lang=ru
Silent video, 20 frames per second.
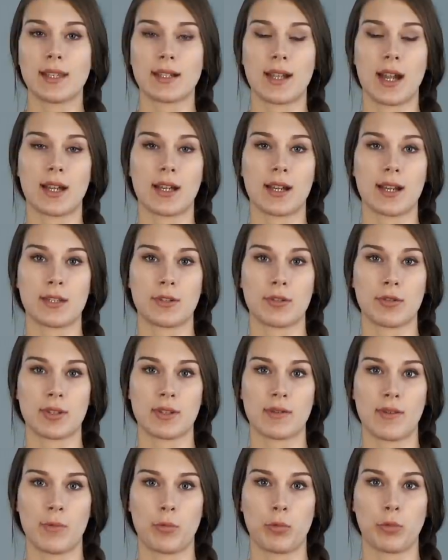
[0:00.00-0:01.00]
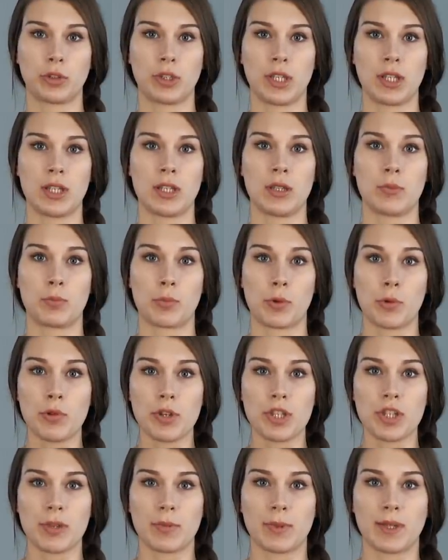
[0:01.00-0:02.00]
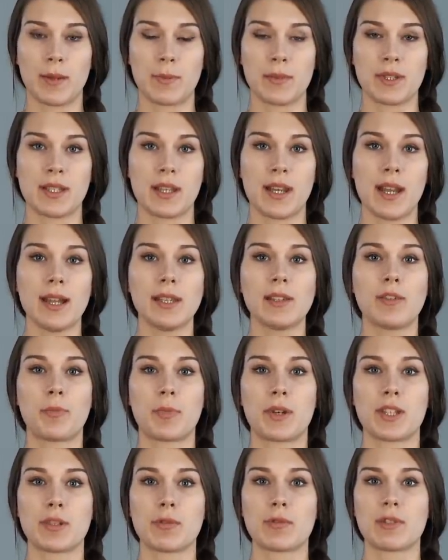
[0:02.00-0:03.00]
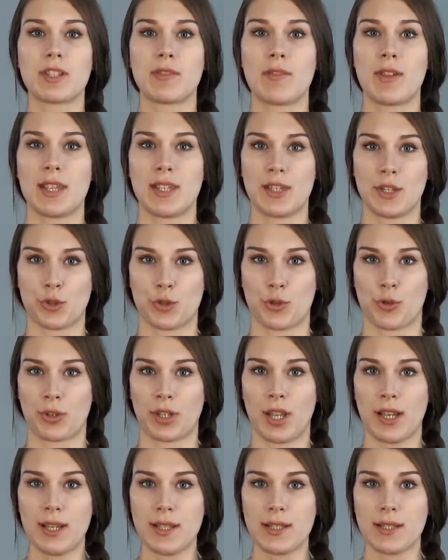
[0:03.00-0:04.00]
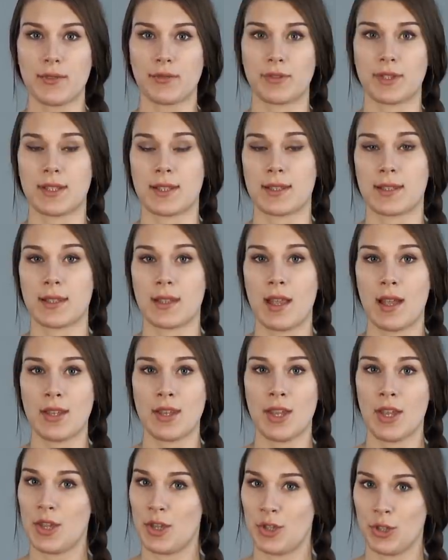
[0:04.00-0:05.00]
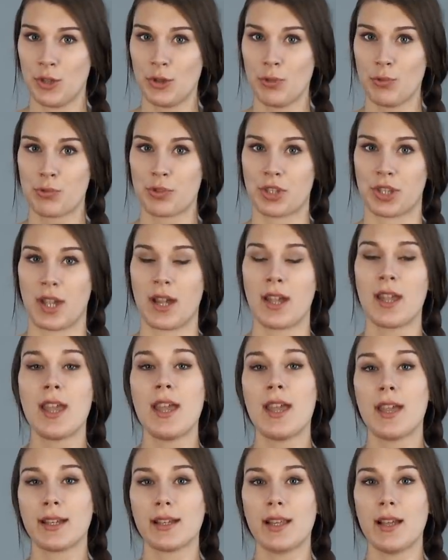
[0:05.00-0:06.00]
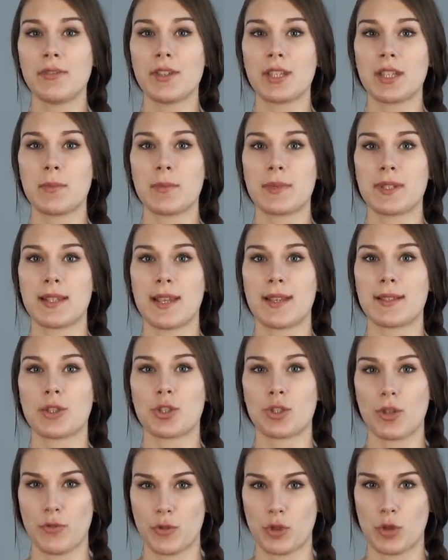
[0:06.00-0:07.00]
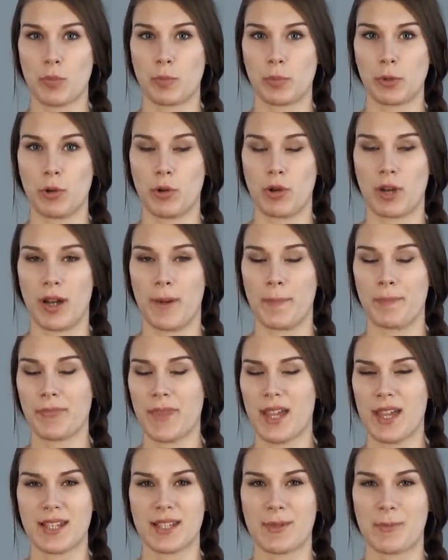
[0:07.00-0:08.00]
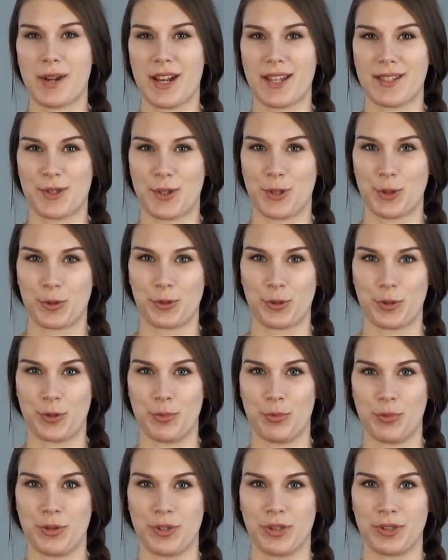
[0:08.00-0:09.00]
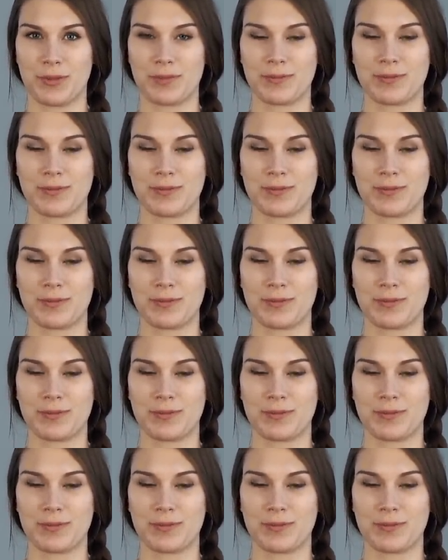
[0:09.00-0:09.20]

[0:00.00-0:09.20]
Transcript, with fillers: так как Радио Свобода и прочим для материалов присутствие их журналистов на заседании и не нужно. Главное написать, что все плохо, а разбираться никто не будет.